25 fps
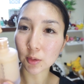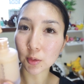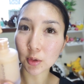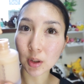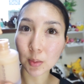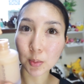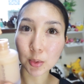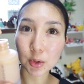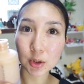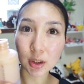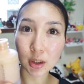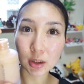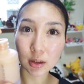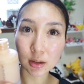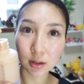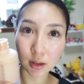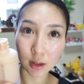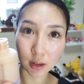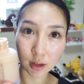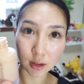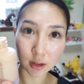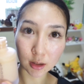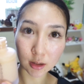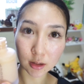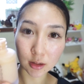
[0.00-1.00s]
ほらポタっ
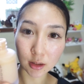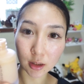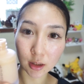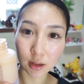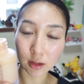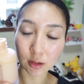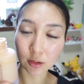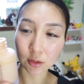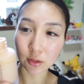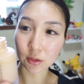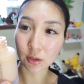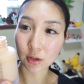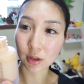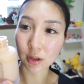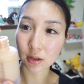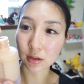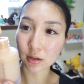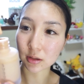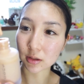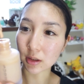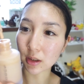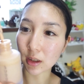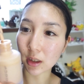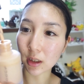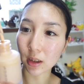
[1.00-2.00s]
て垂れてくる
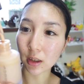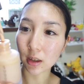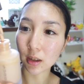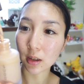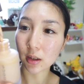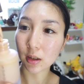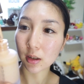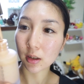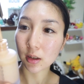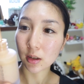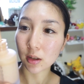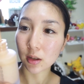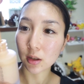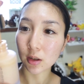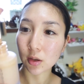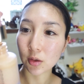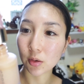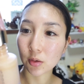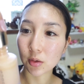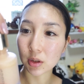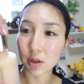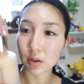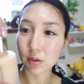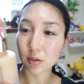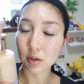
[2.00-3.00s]
感じで、
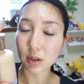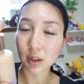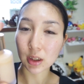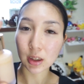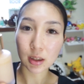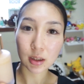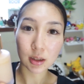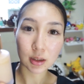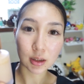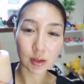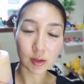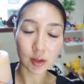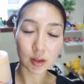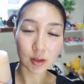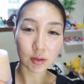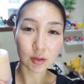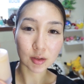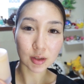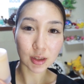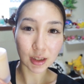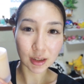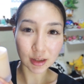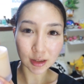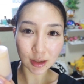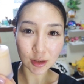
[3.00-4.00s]
これをねでは塗っ
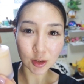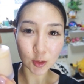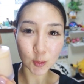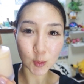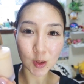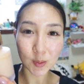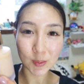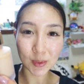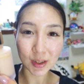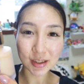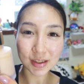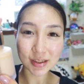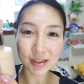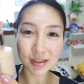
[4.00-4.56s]
ていきたいと思いま